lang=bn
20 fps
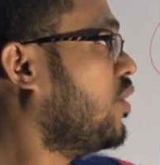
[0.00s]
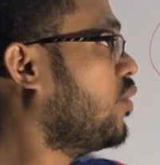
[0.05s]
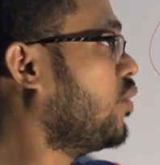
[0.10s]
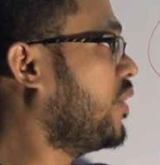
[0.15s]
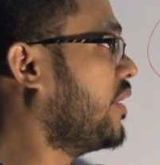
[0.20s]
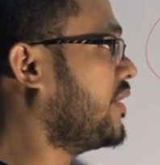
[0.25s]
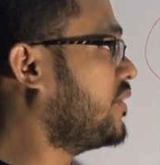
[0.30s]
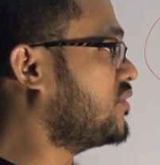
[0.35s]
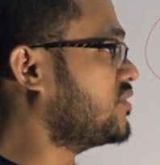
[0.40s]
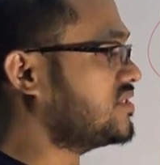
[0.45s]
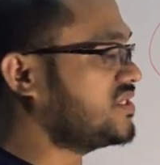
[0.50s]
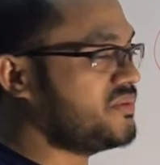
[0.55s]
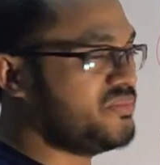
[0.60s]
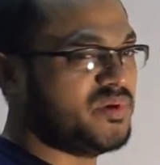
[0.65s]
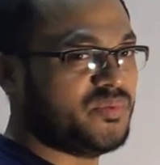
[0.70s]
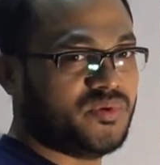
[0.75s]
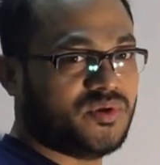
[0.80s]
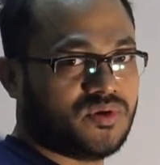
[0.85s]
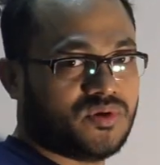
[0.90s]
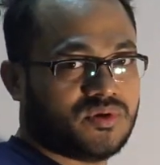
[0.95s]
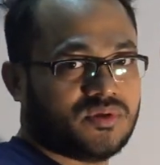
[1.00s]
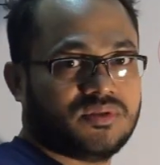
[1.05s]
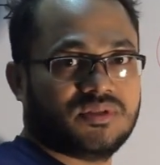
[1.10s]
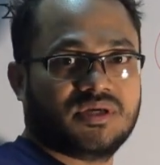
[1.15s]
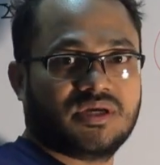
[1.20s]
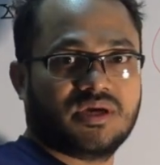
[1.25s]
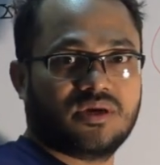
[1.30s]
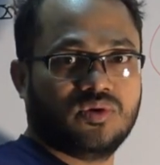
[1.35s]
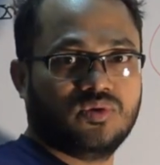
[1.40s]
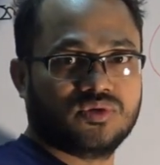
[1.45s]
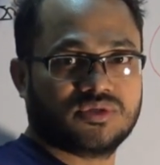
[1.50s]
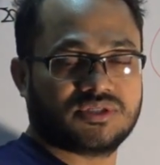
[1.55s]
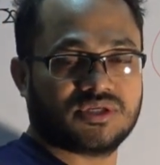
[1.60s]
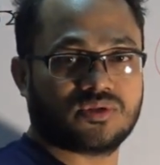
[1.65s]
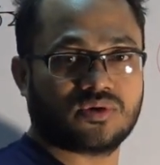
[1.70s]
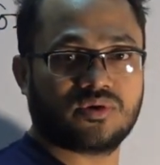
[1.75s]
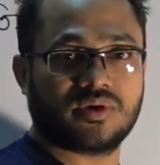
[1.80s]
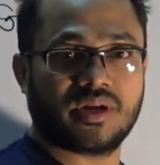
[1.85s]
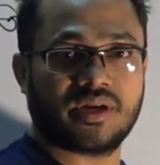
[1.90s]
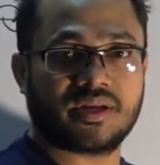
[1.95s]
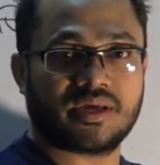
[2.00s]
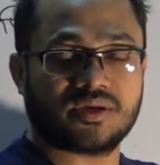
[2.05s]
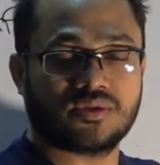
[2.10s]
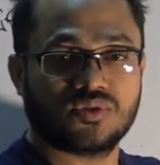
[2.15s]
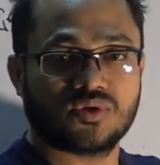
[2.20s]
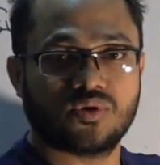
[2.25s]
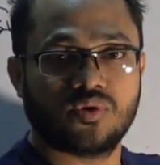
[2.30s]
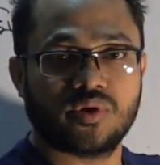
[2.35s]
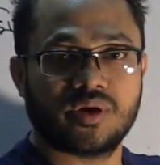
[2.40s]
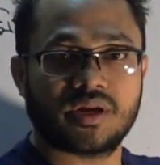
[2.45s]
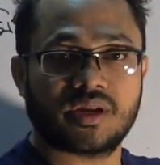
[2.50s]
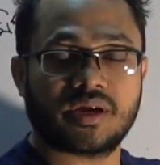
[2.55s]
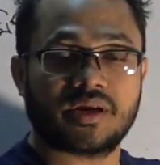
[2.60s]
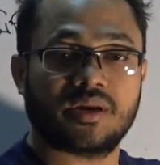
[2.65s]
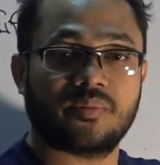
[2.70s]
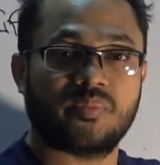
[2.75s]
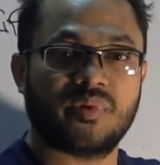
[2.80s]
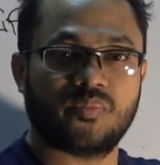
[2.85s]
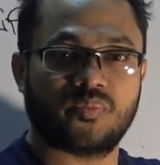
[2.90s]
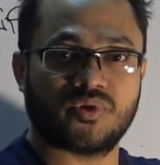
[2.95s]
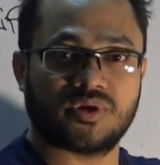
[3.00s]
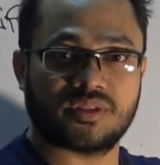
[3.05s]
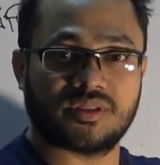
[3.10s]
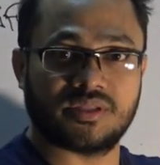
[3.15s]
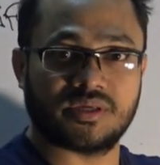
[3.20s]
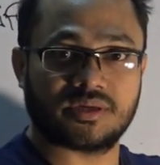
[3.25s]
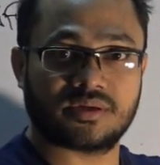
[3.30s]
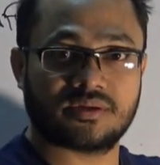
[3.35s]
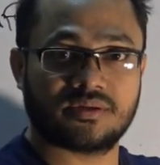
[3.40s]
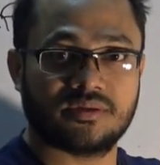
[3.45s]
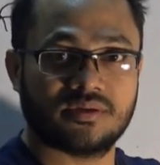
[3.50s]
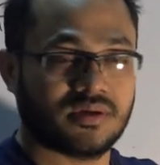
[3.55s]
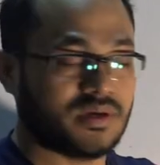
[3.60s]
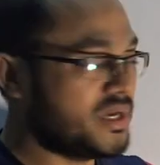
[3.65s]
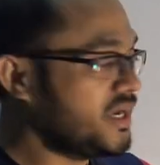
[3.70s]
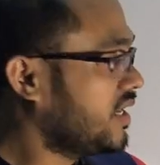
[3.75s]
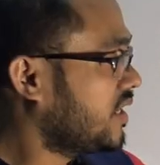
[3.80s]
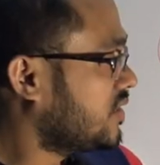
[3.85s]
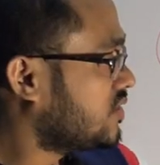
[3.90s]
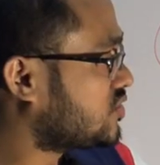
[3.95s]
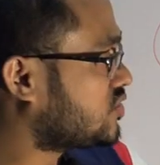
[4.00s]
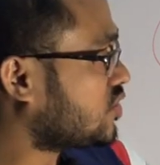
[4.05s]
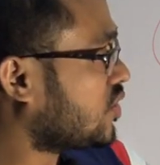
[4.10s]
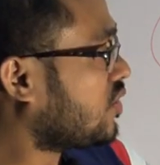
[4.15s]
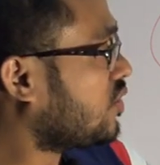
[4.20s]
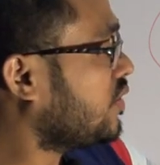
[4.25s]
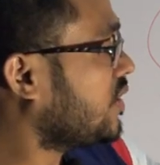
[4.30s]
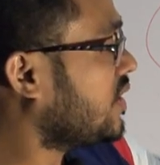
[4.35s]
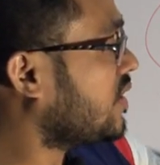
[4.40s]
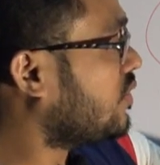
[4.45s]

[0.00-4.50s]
ওই রশ্মির বিভিন্ন দিকে ঘুরছে তখন এটা কিন্তু ঘড়ির কাটার বিপরীত দিক যখনই